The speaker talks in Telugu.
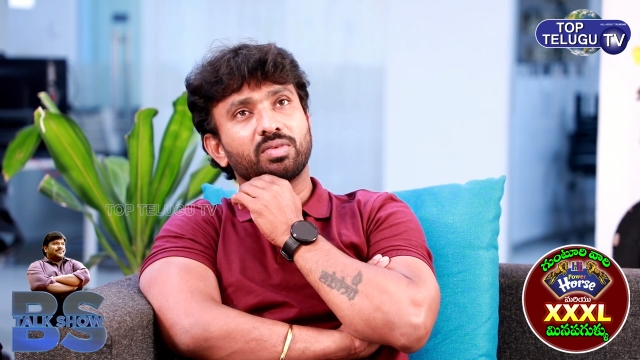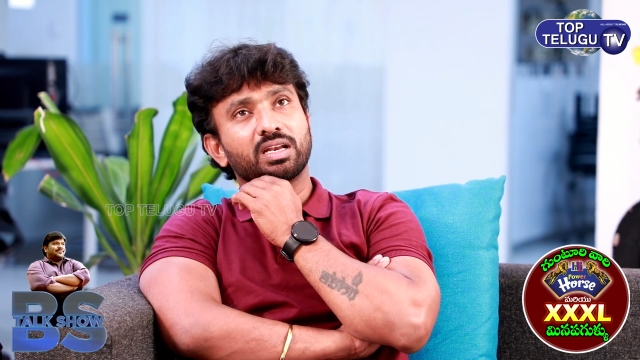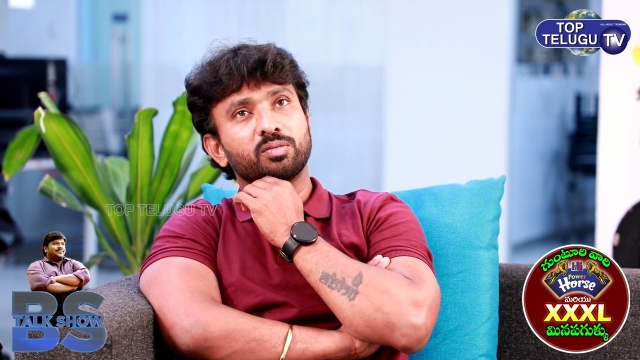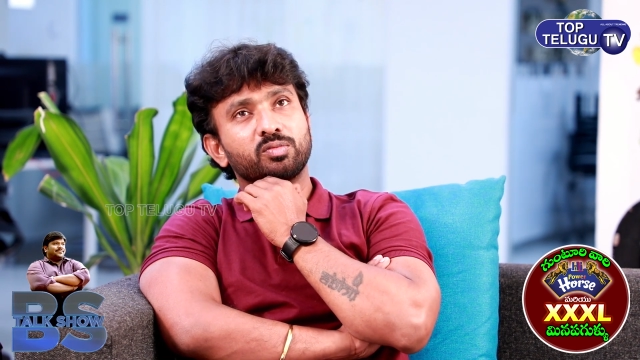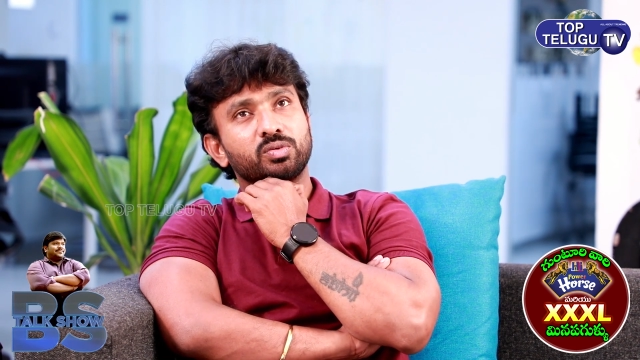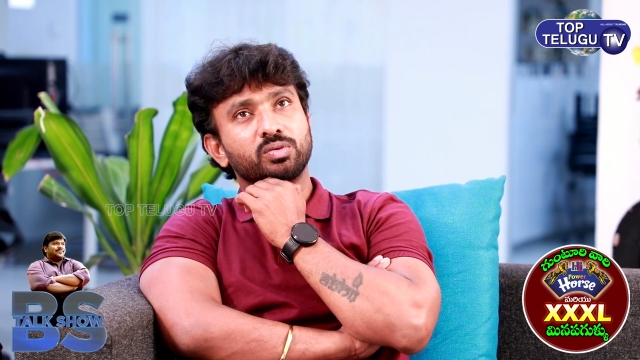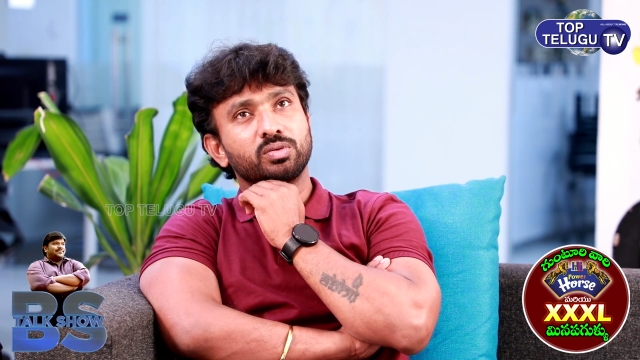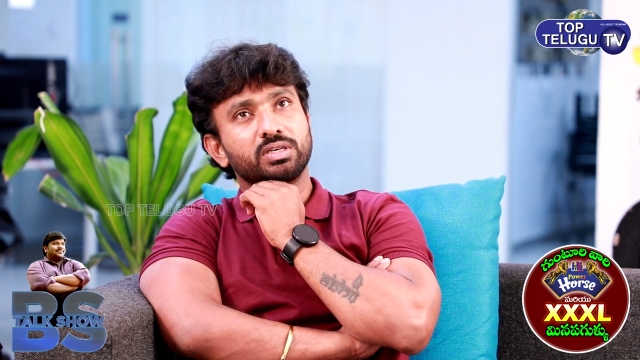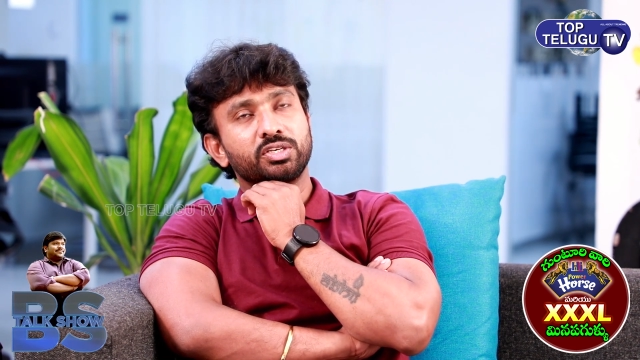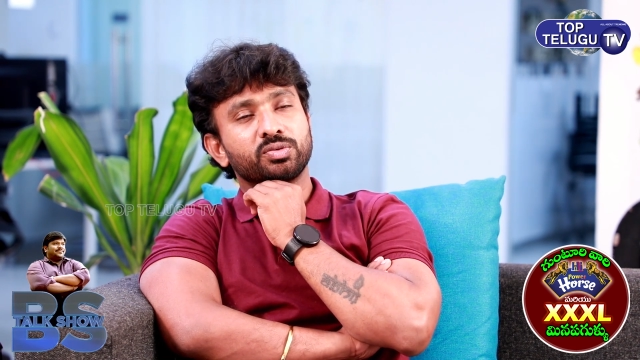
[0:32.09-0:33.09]
మనము
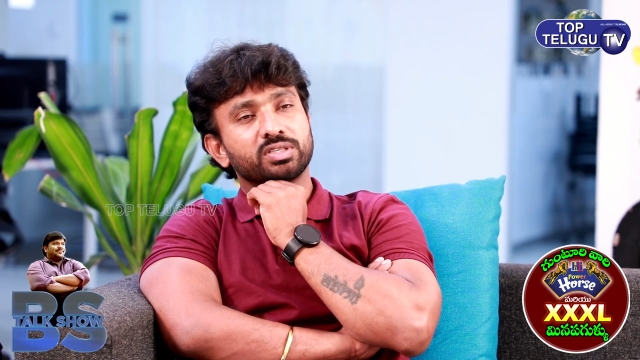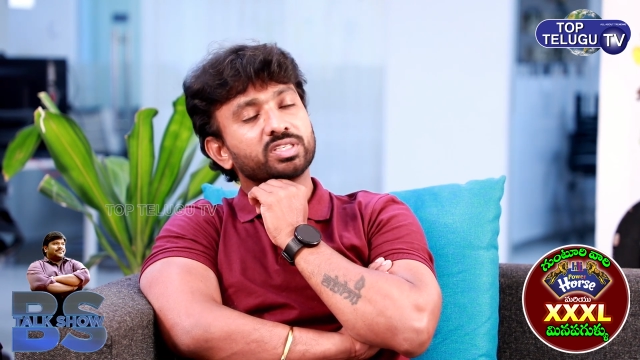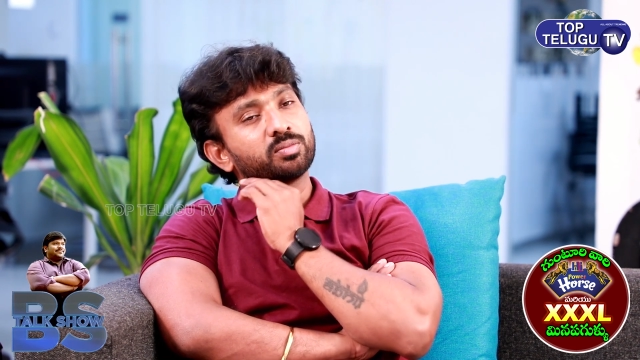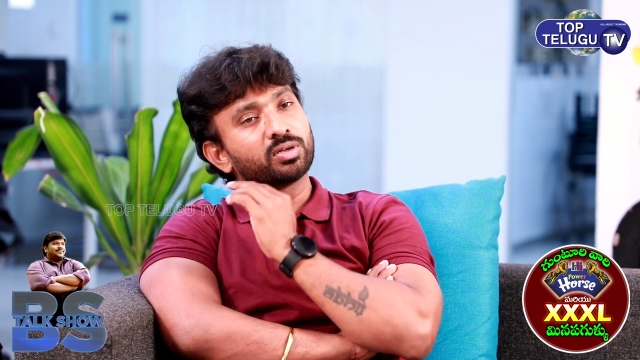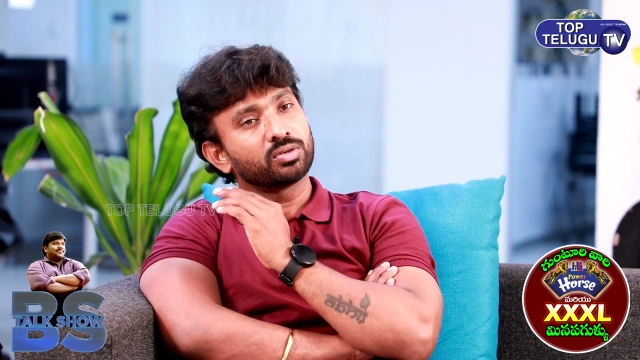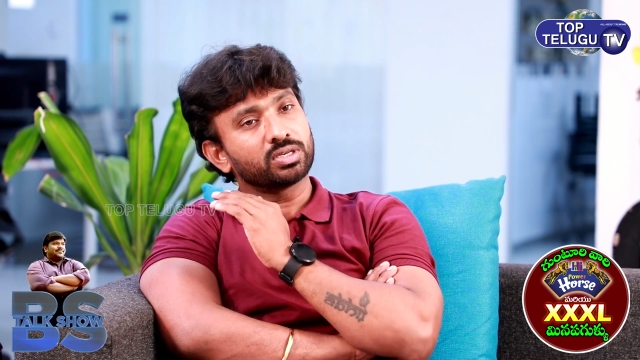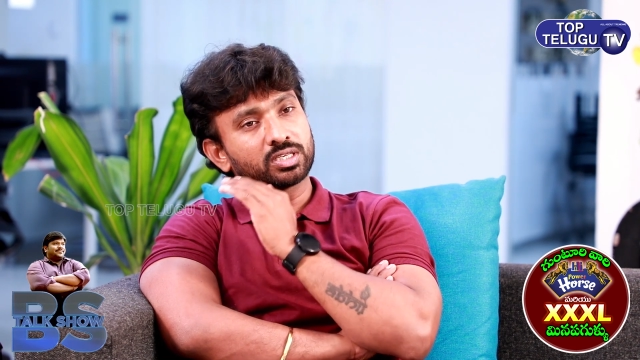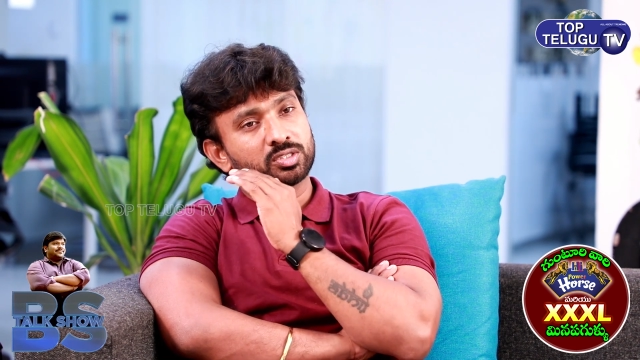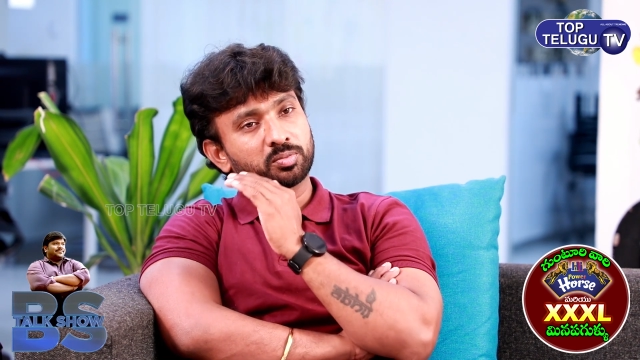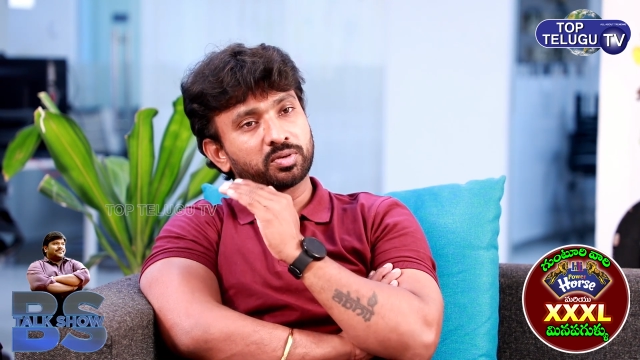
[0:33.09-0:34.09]
ఈశ్వర్ సినిమా నుంచి
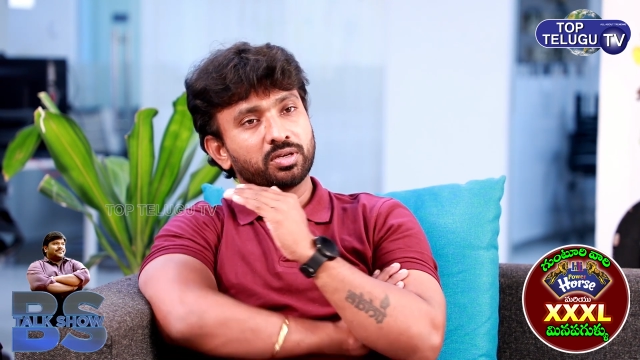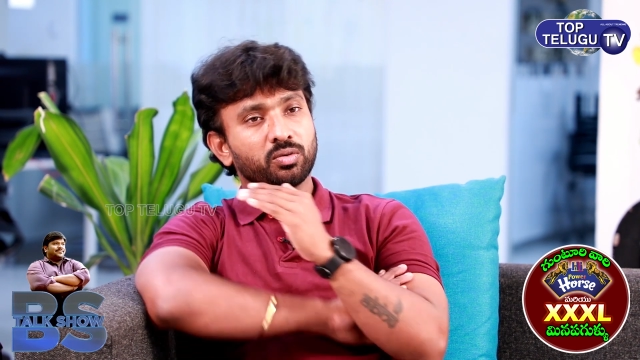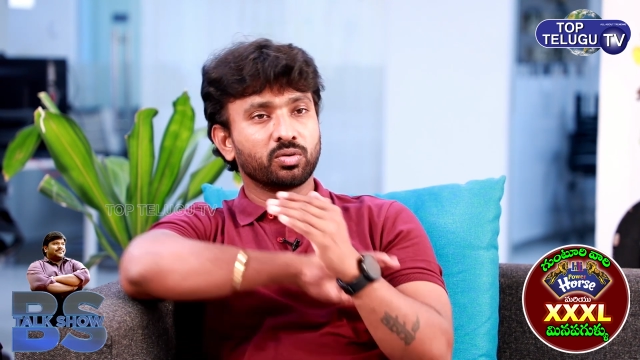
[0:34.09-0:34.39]
కష్టపడి